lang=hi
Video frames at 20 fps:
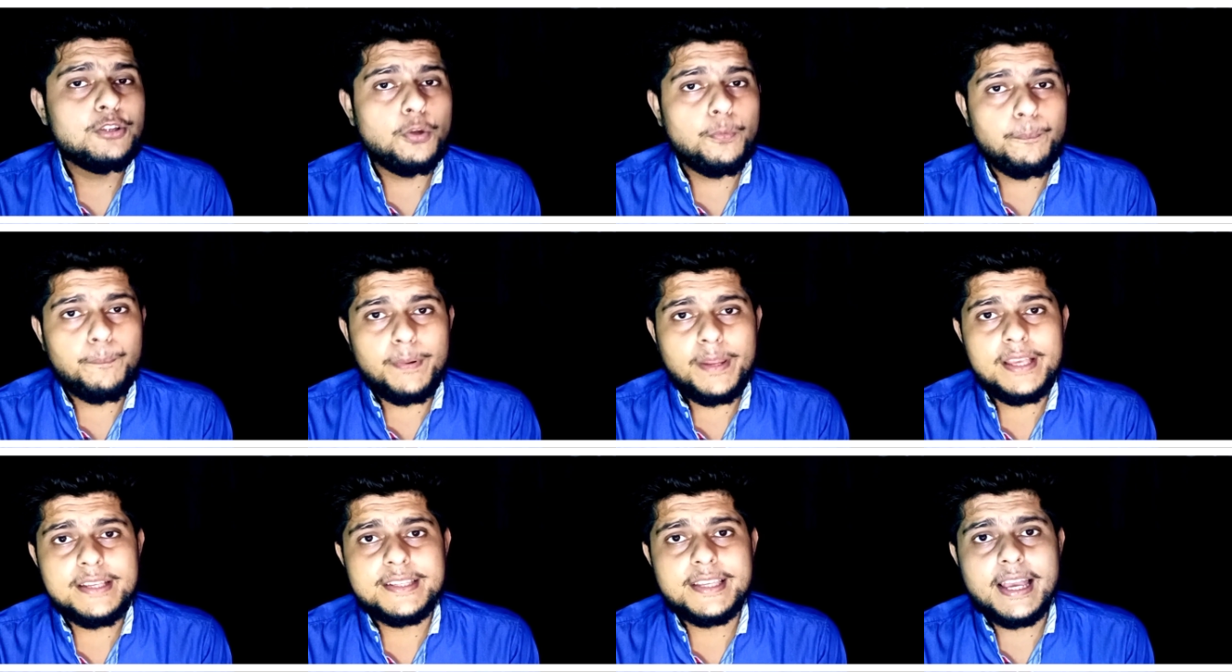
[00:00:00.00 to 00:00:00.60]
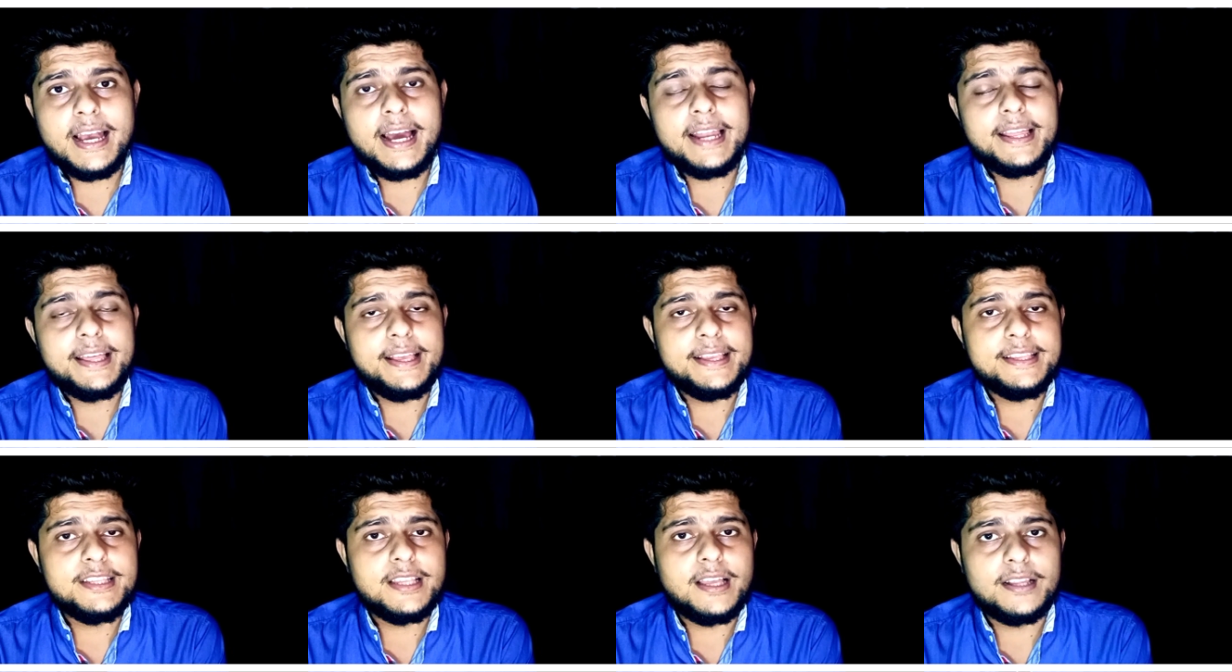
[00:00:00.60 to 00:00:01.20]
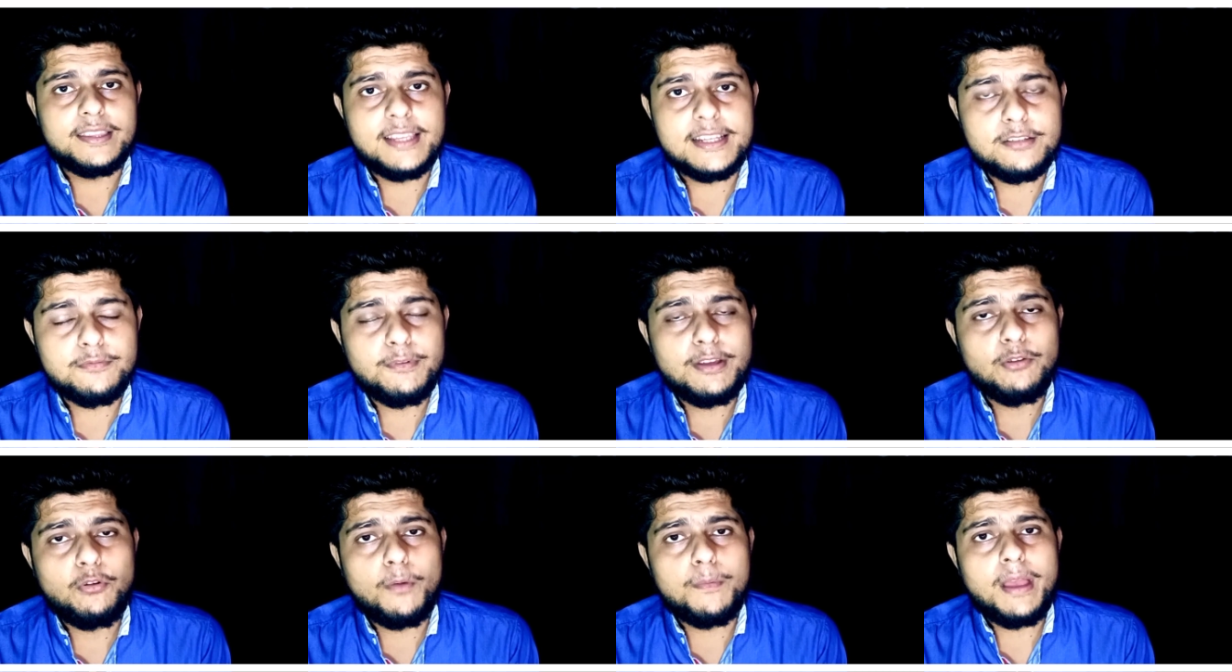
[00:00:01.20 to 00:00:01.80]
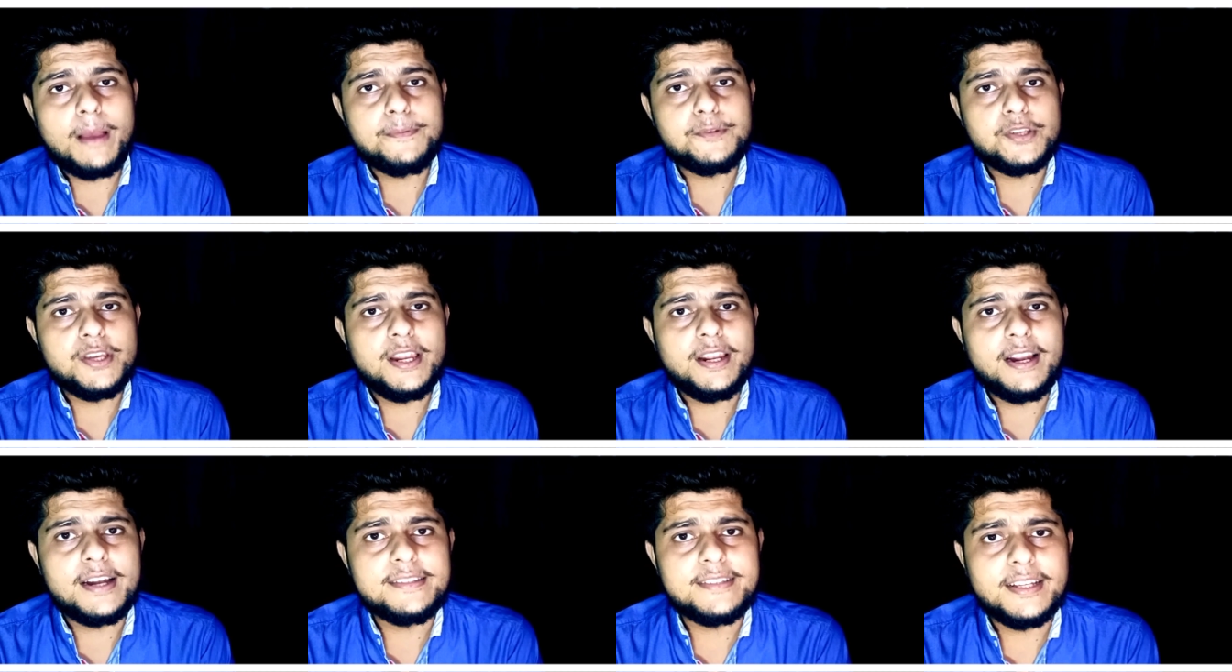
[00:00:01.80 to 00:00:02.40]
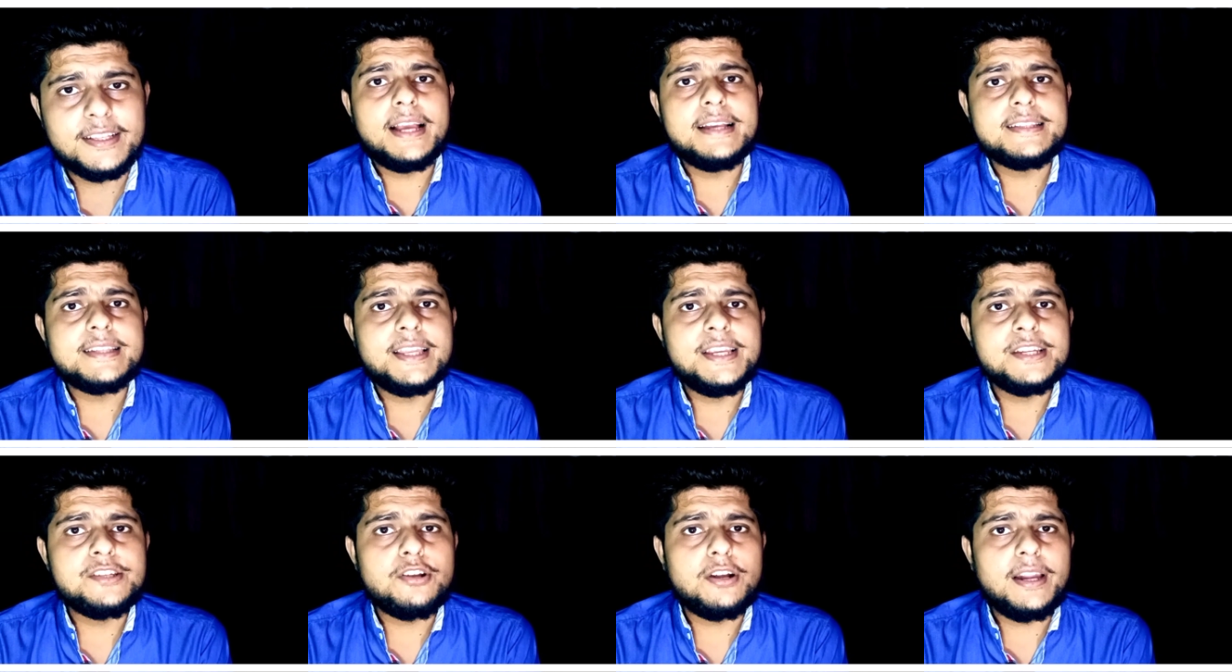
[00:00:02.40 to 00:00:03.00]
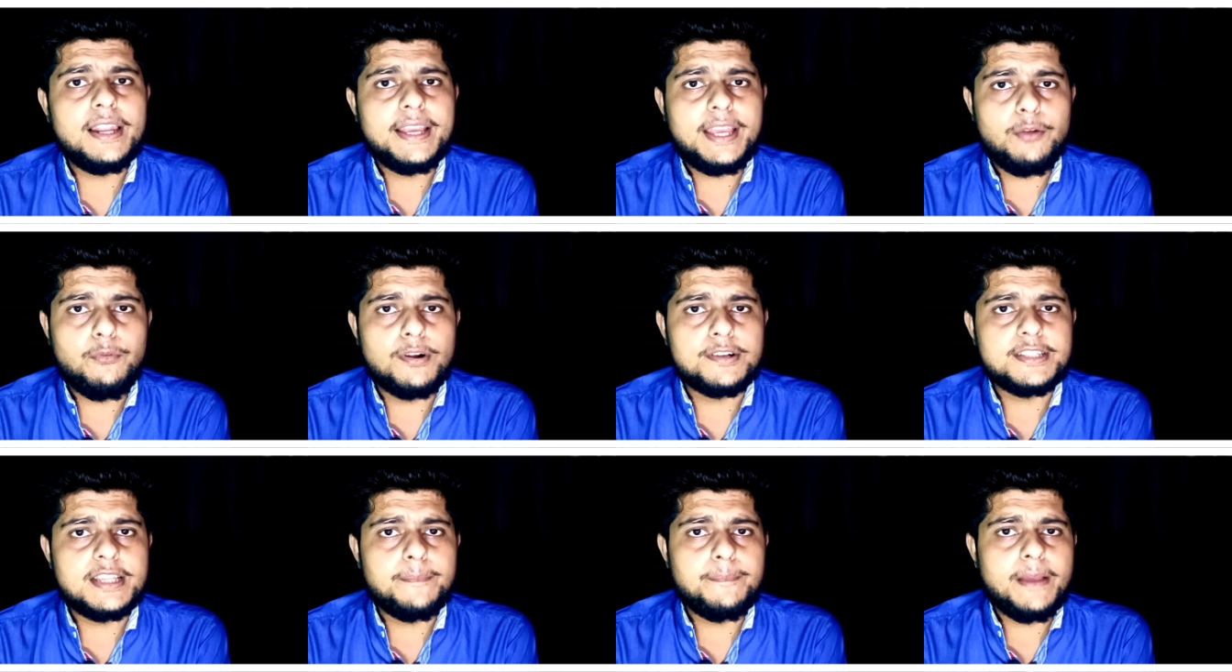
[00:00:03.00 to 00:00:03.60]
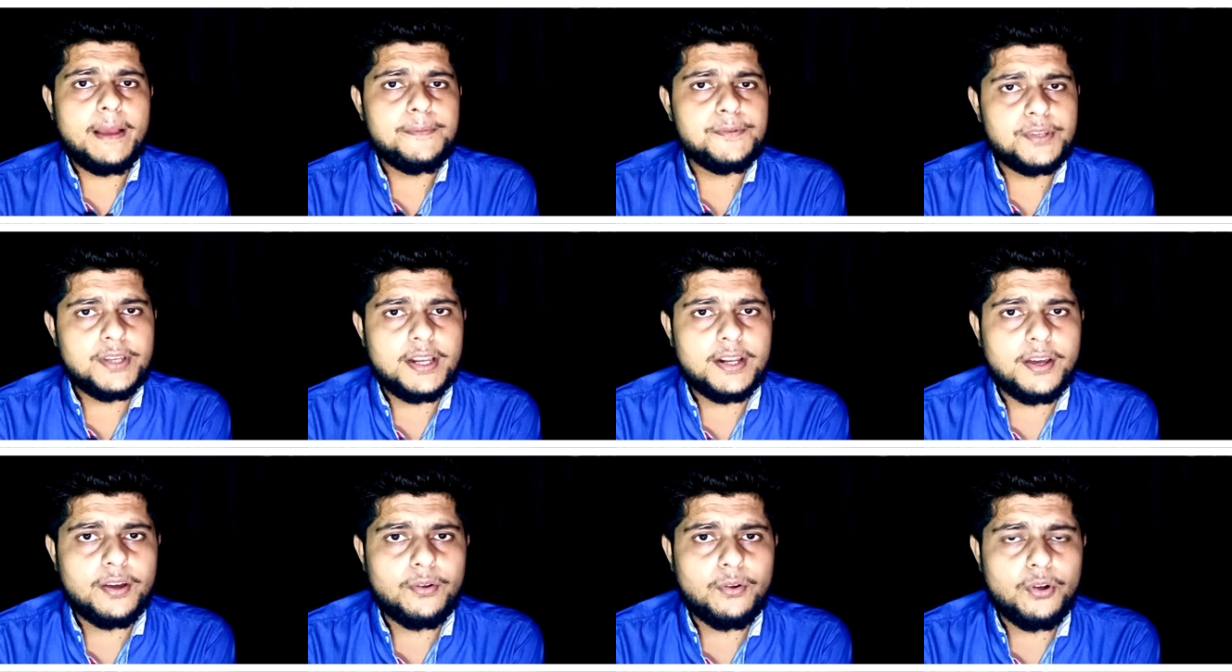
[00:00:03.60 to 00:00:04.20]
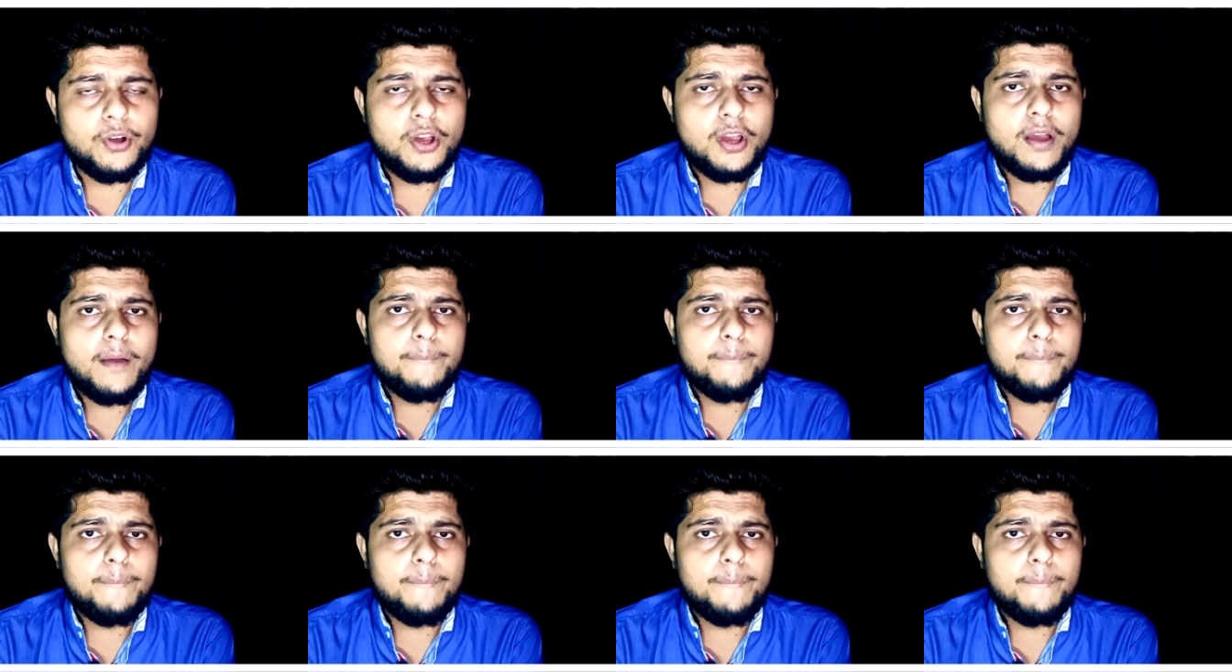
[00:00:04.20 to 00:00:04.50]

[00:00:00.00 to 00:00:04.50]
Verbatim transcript: तो प्लीज़ यार इस तस्वीर को भी आप शेयर कर सकें स्क्रीनशॉट लेके व्हाट्सएप पे आप शेयर करो